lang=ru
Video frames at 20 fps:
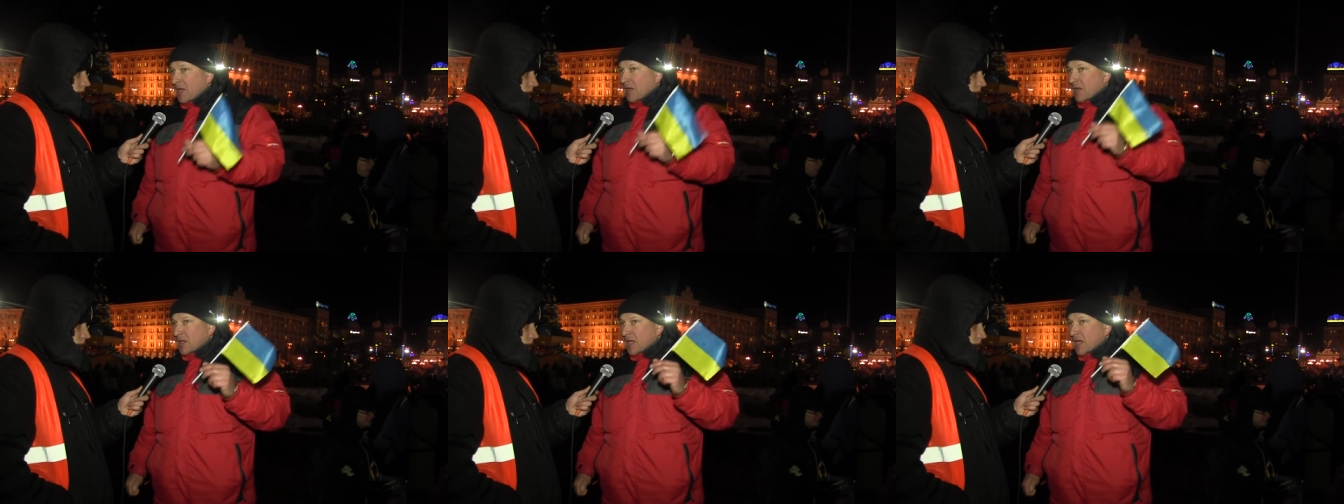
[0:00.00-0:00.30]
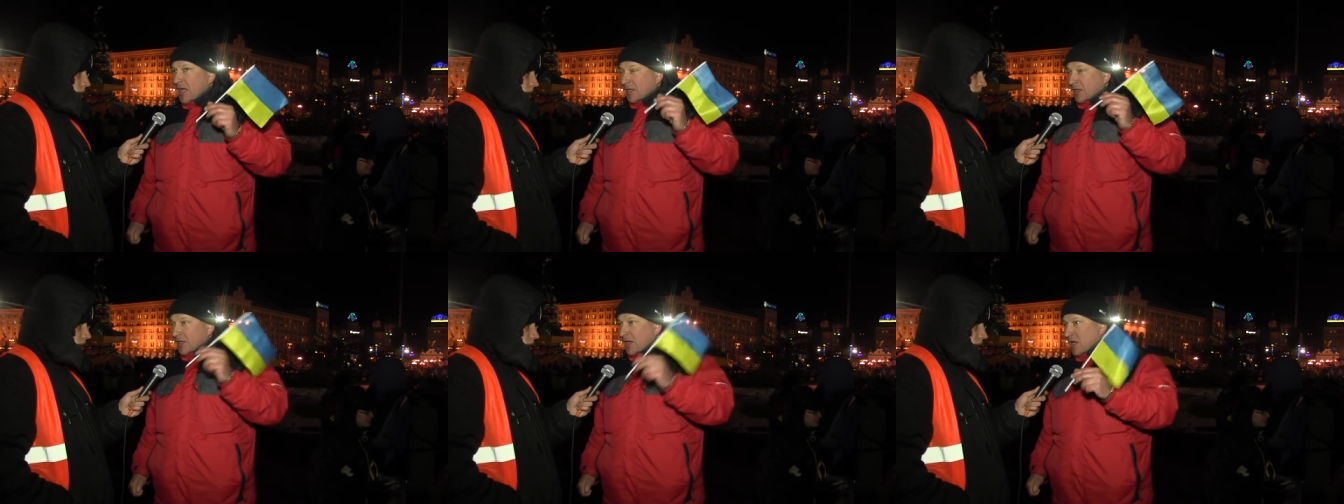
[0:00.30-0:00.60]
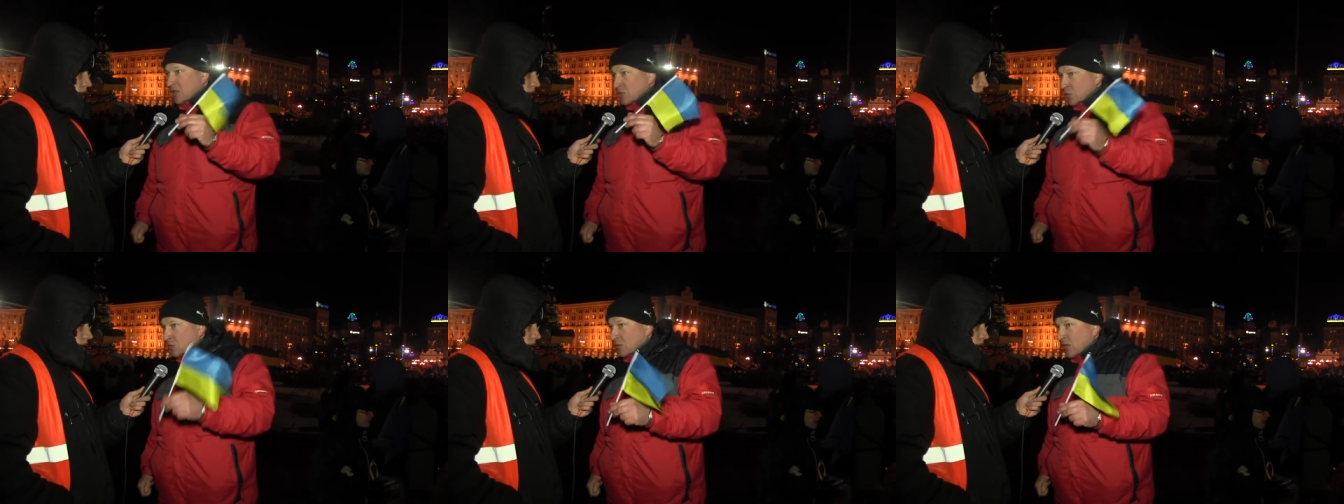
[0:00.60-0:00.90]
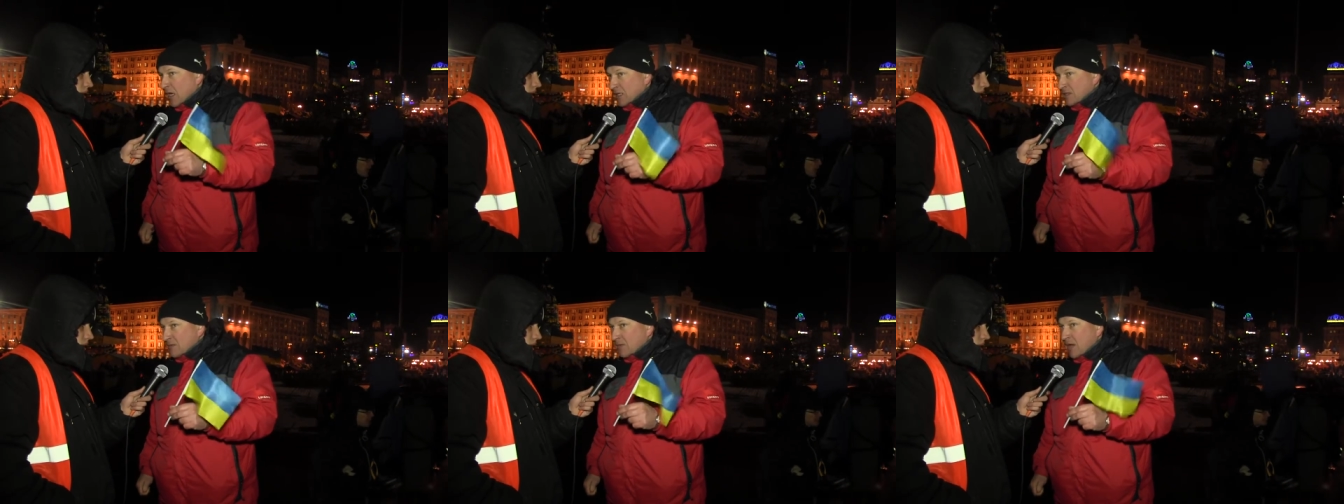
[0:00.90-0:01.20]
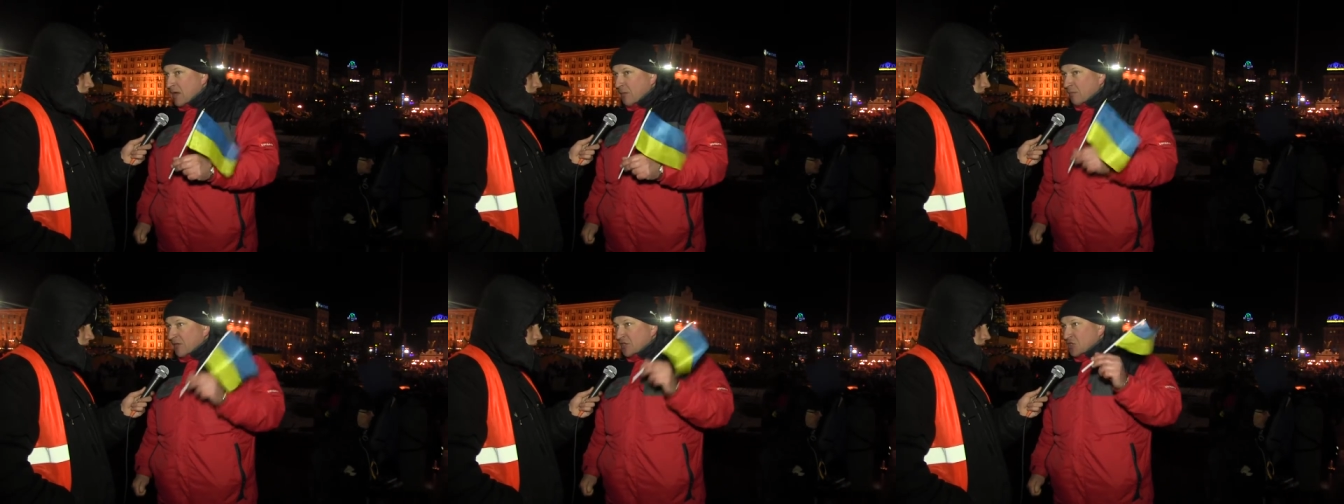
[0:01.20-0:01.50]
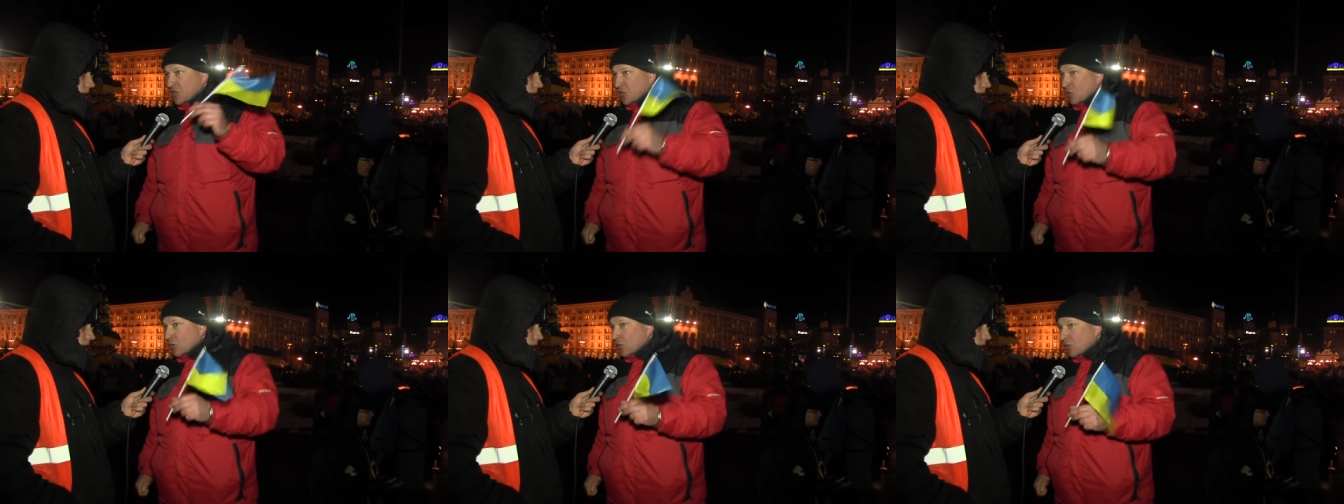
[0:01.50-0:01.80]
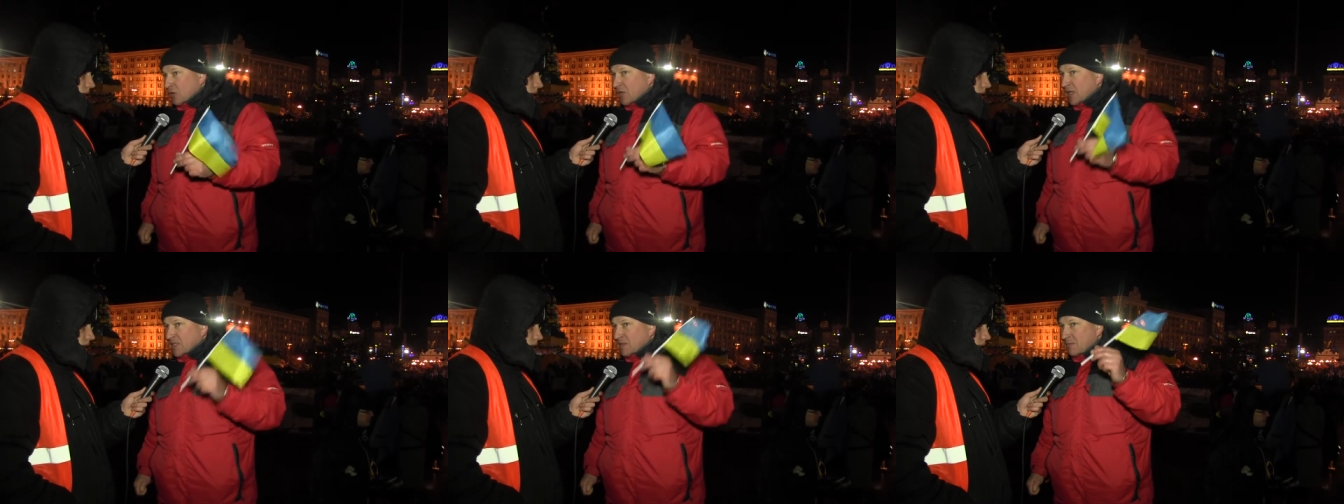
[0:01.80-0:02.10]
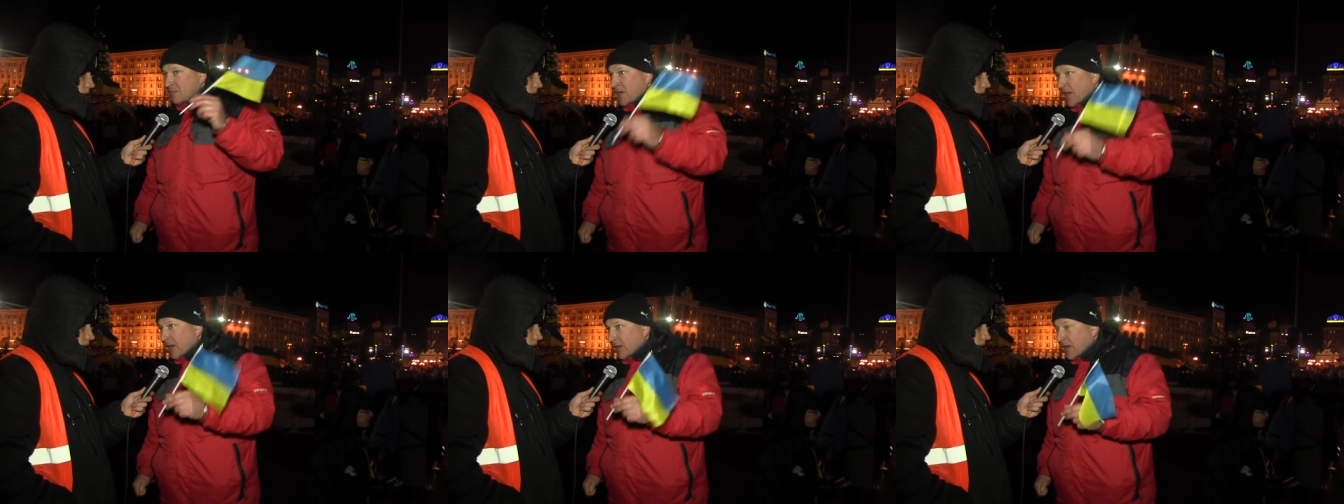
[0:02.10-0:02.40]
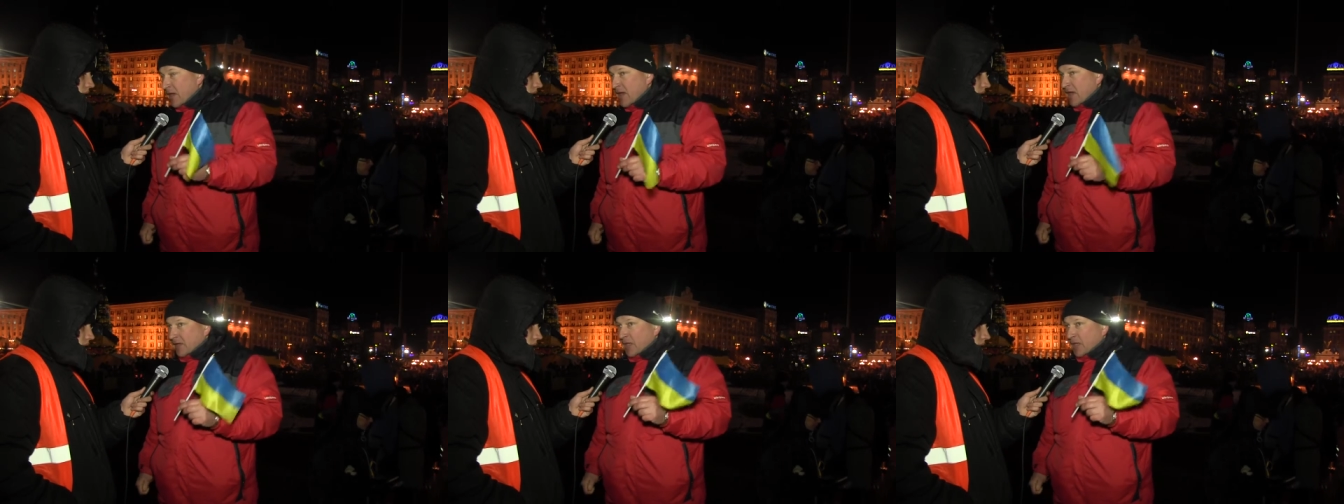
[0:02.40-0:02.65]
э, это государство обречено на смерть.